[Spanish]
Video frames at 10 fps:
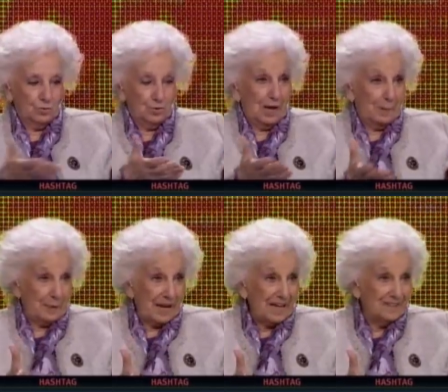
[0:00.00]
de la
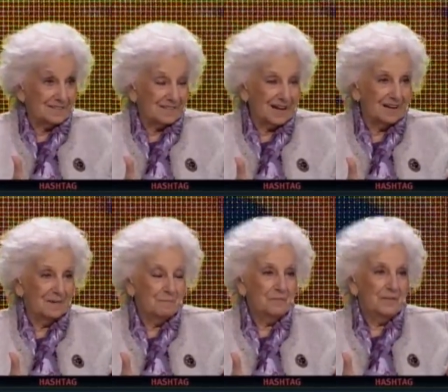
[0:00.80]
prensa. Sí,
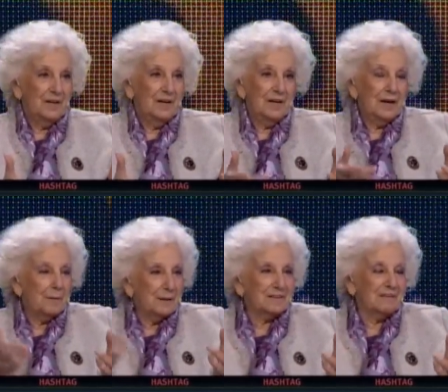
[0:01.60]
sí, sí, que se ocupa de eso. Y
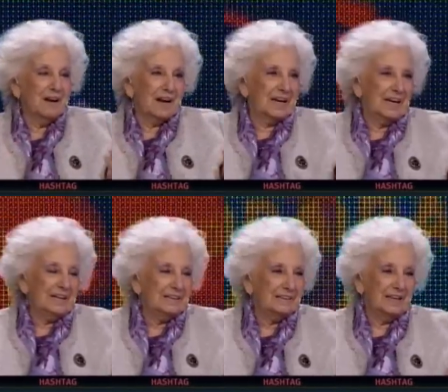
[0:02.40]
a veces de la
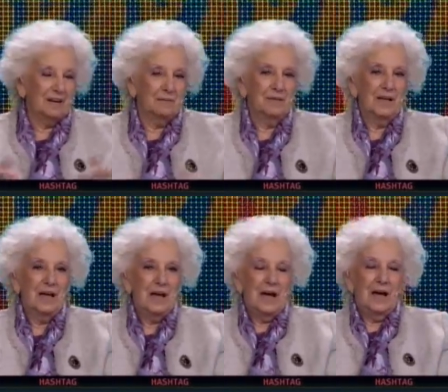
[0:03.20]
gente.
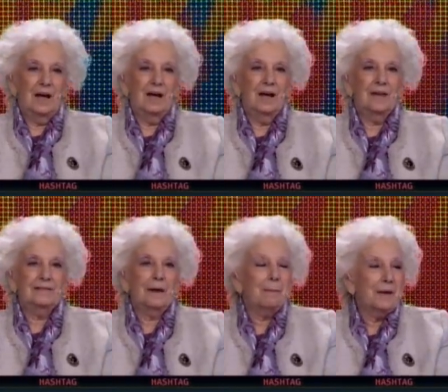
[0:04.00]

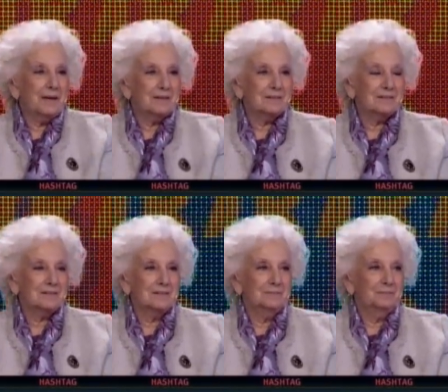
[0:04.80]
Esta
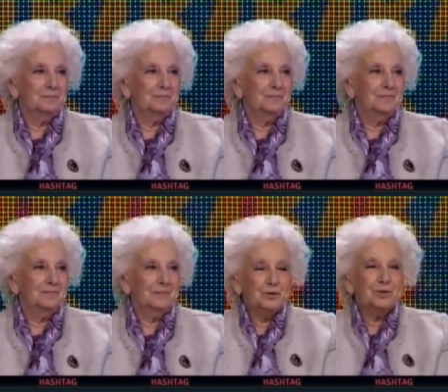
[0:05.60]
vez,
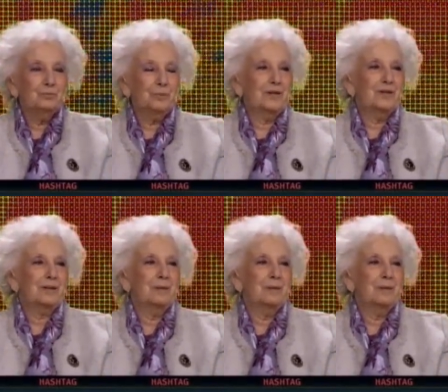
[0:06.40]
hoy un periodista me